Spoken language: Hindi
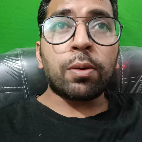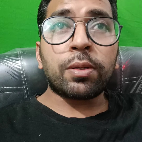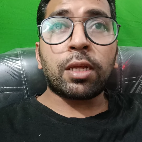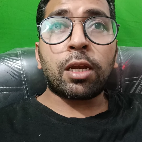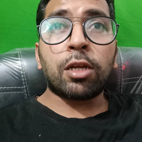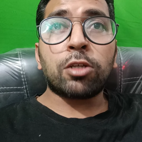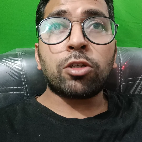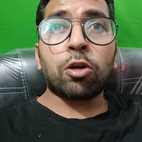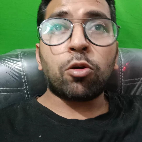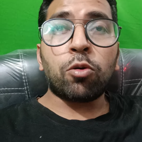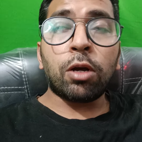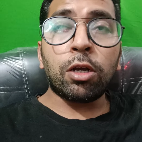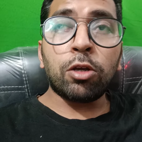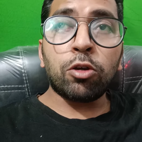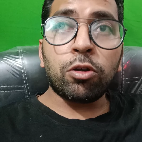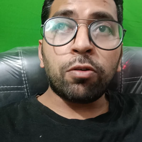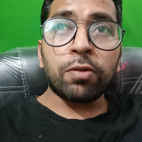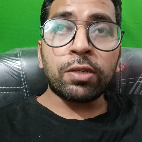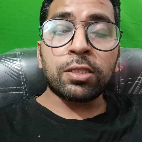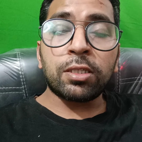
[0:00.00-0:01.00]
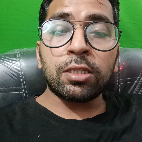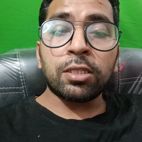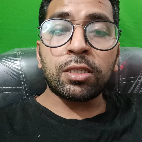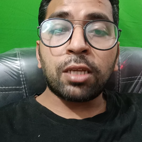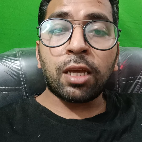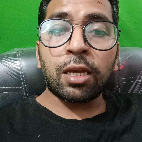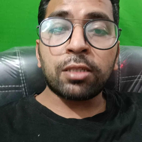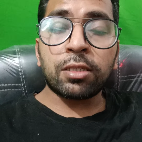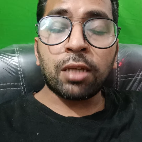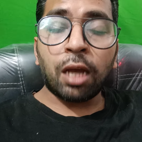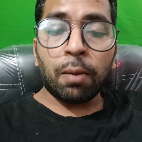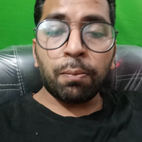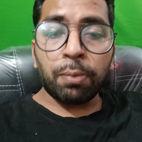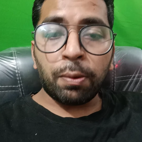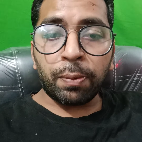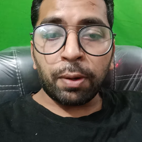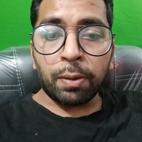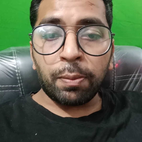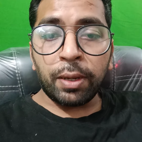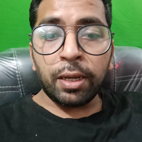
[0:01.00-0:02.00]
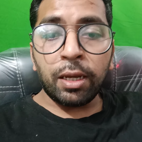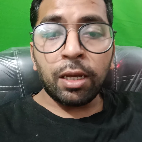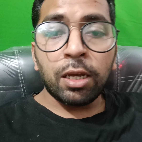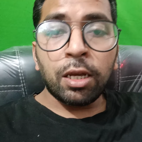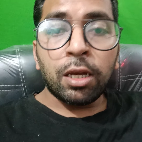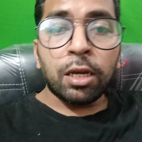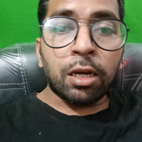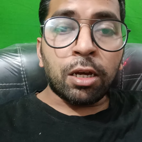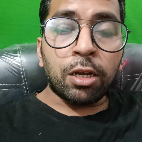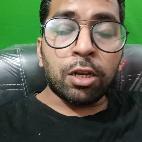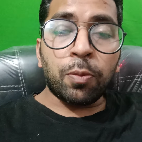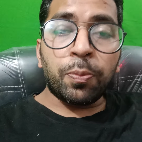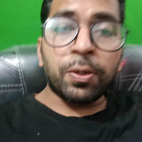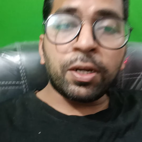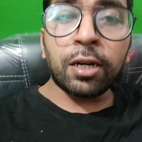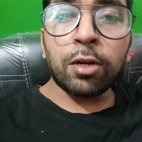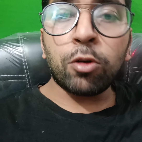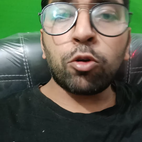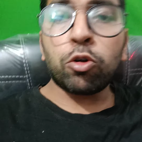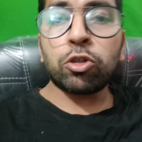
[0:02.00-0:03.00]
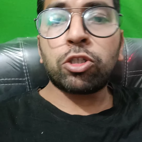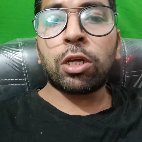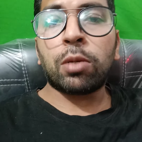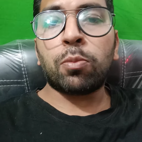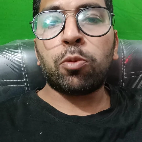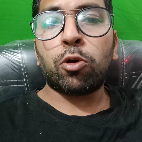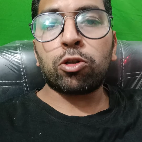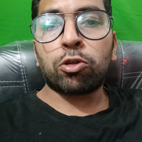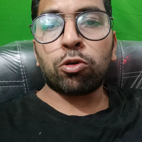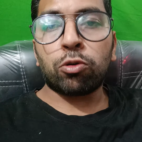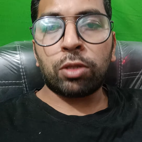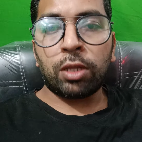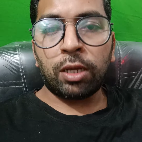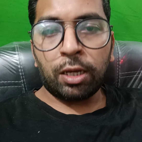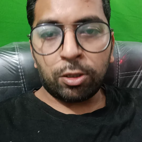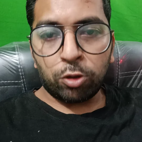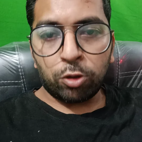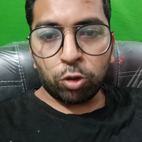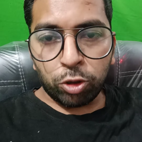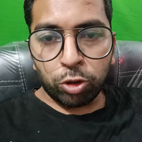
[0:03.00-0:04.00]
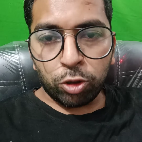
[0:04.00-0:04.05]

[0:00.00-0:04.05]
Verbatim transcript: बताना चाहूँगा यूनिवर्सिटीज़ के एग्ज़ाम पेपर में रिपीटेड क्वेश्चन बहुत होते हैं तो